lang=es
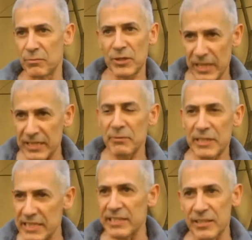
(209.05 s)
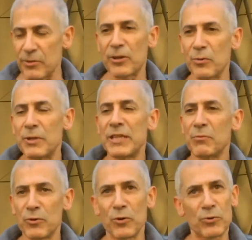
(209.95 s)
Voy a las librerías y digo,
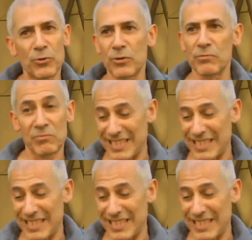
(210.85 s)
recomiéndame un autor,